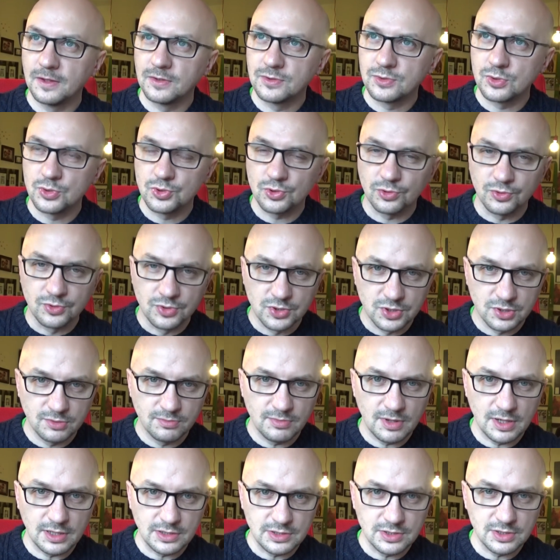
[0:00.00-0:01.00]
coś
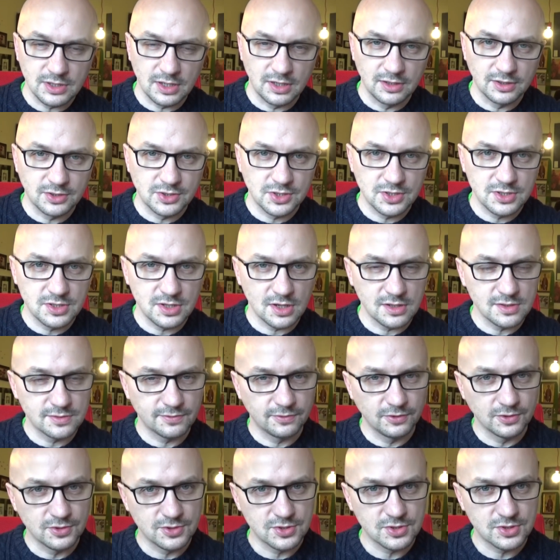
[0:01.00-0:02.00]
otrzymać, ale
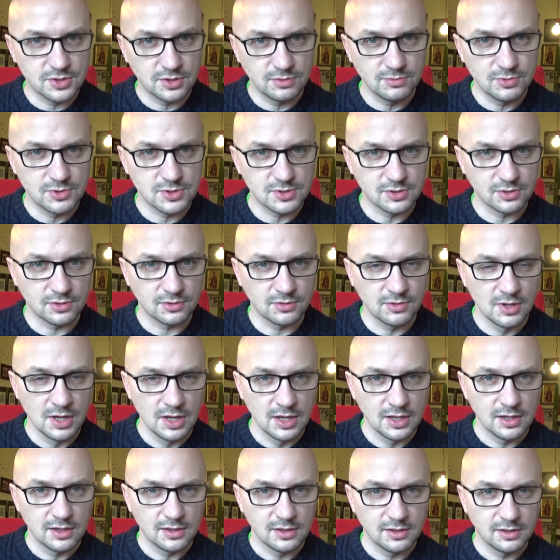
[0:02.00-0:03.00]
chrześcijaństwo jest czymś, co
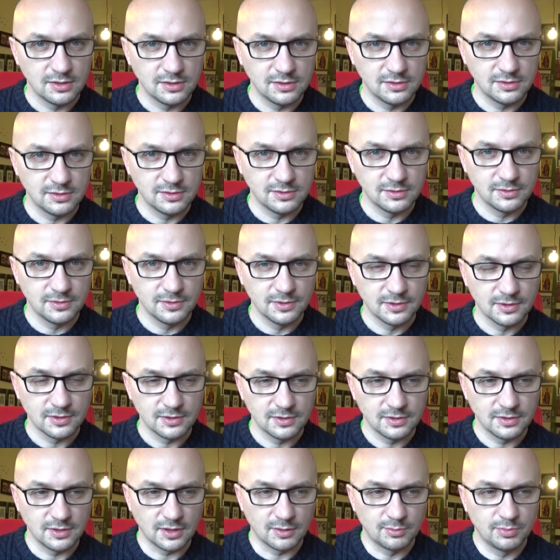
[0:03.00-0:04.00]
y,
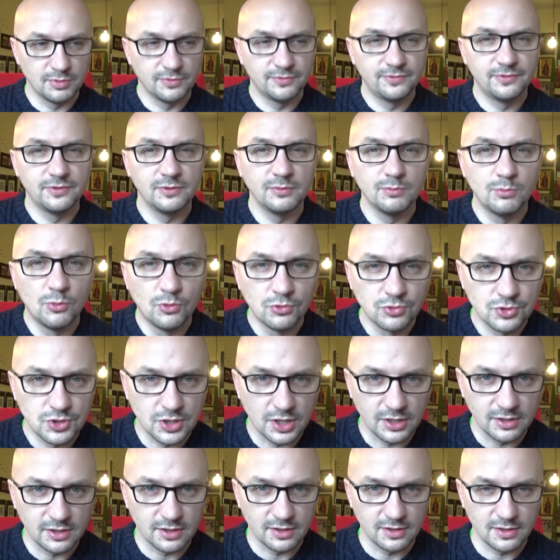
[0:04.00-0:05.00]
jakby
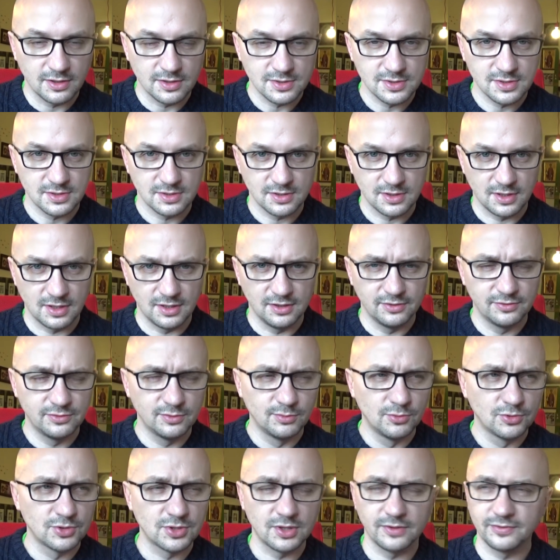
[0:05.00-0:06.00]
wymusza na nas, ale
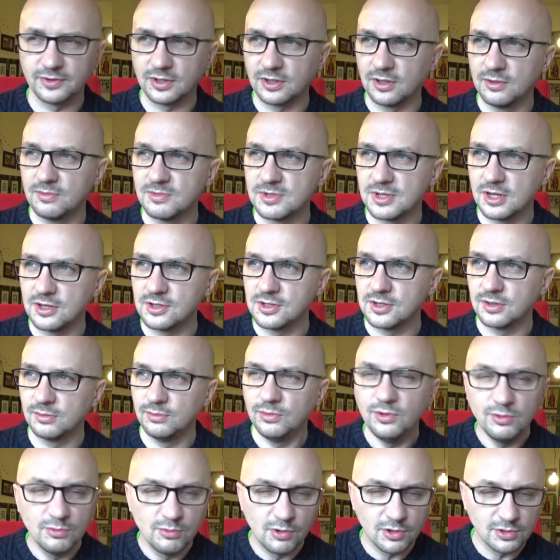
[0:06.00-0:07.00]
wymusza w takim sensie
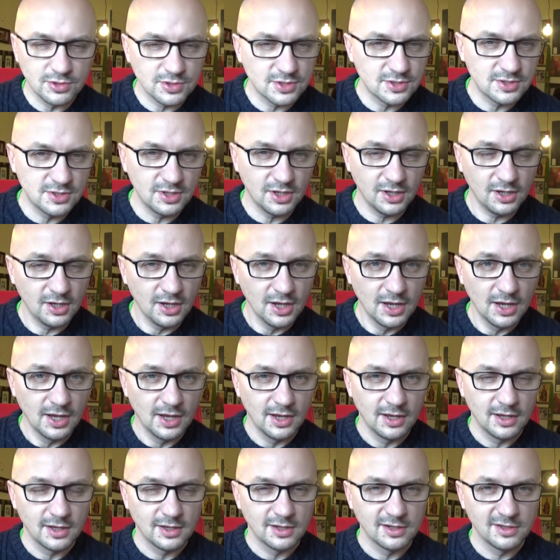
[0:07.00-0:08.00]
miłości,
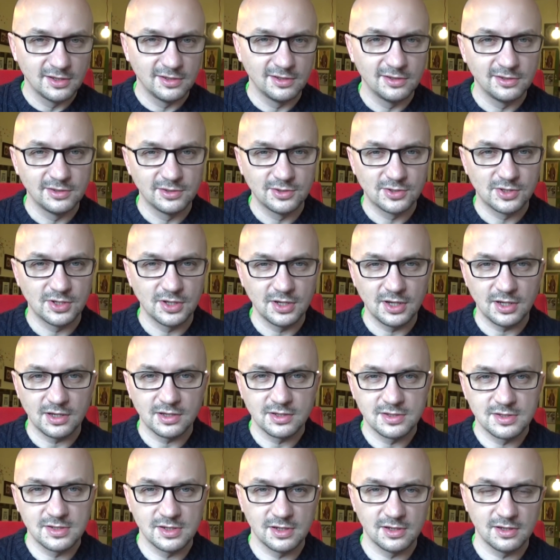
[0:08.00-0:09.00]
y, że ja
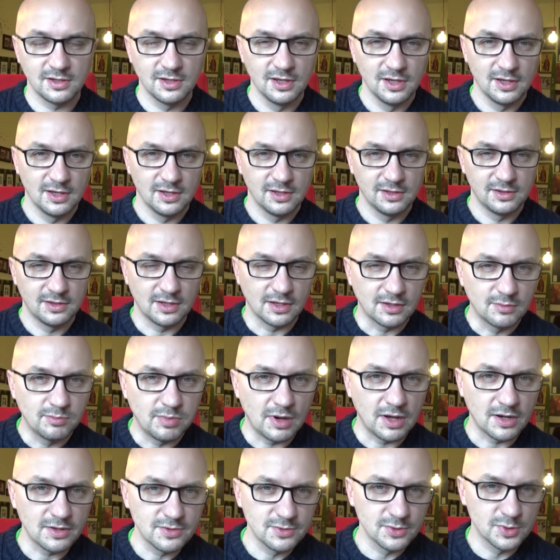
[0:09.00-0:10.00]
chcę tak
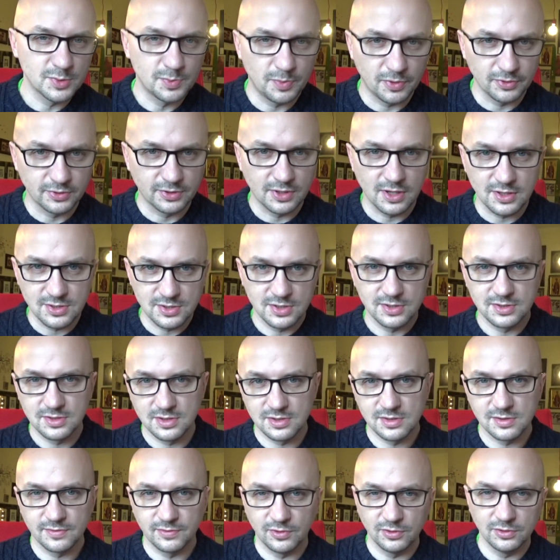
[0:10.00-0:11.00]
bardzo spotkać się
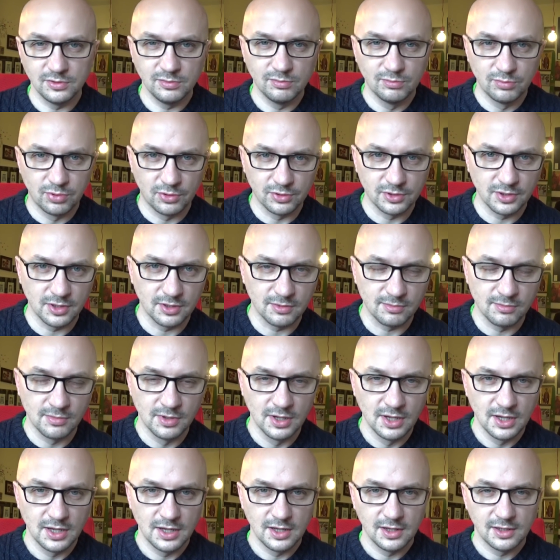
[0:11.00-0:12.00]
ze swoim Bogiem,
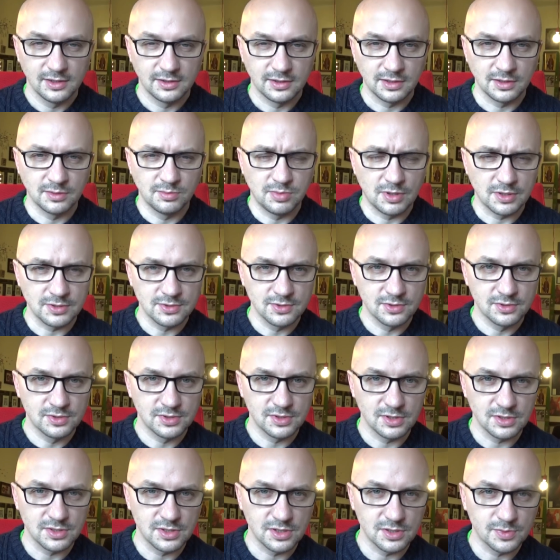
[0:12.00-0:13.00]
tak bardzo
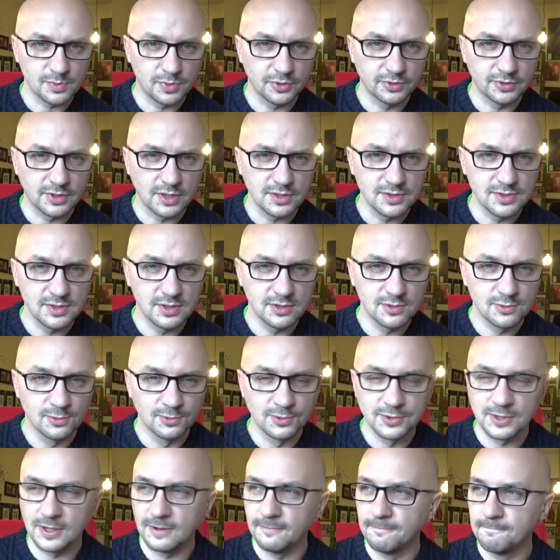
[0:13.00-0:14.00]
chcę się spotkać z
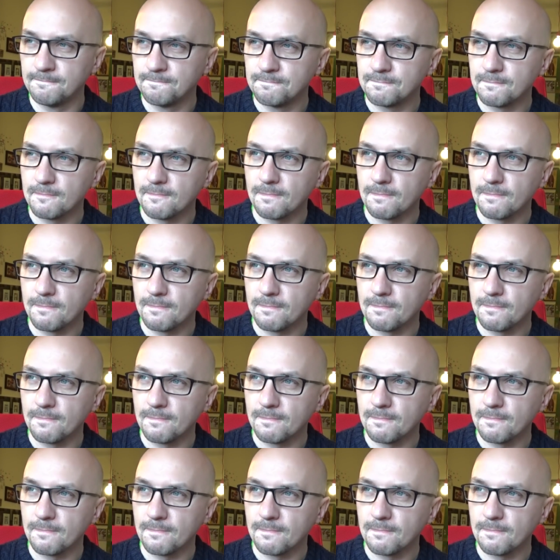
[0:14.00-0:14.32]
Jezusem,